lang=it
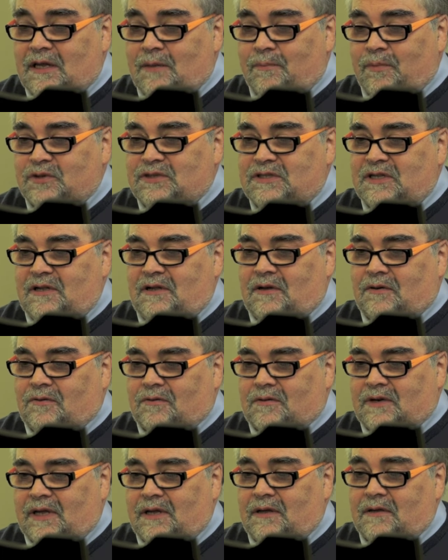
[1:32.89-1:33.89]
il
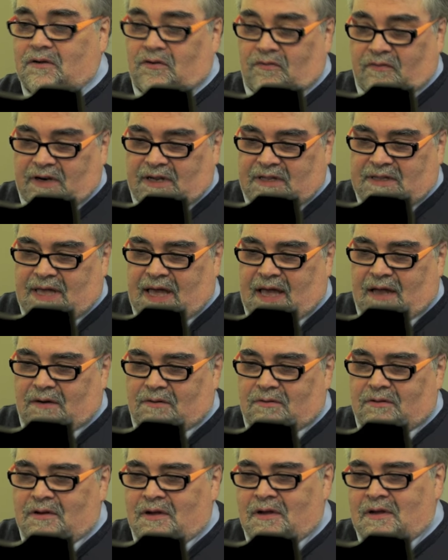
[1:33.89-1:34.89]
postiglione,
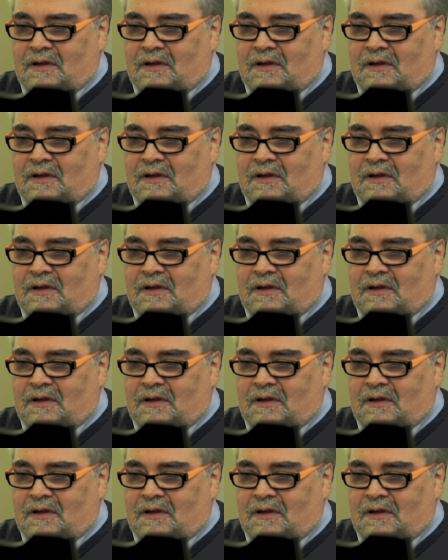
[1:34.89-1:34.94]
roveretano,